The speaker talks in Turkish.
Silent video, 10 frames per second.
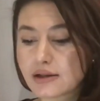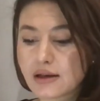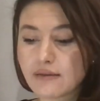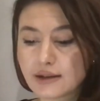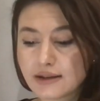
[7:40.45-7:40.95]

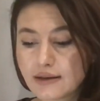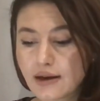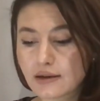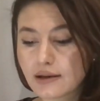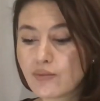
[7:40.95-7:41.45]
ancak
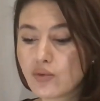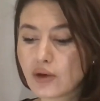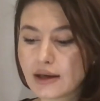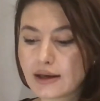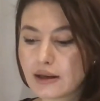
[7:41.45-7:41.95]
Vatikan'da bu
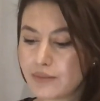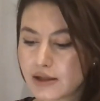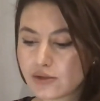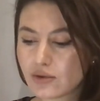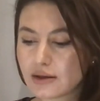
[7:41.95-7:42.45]
gelenek
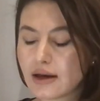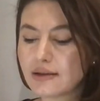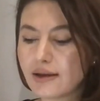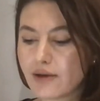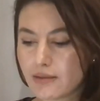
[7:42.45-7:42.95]
bir süre
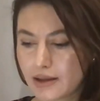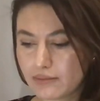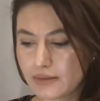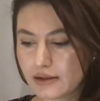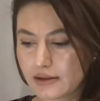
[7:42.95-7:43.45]
daha devam
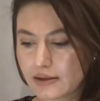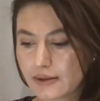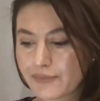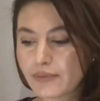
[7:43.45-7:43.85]
etmiştir.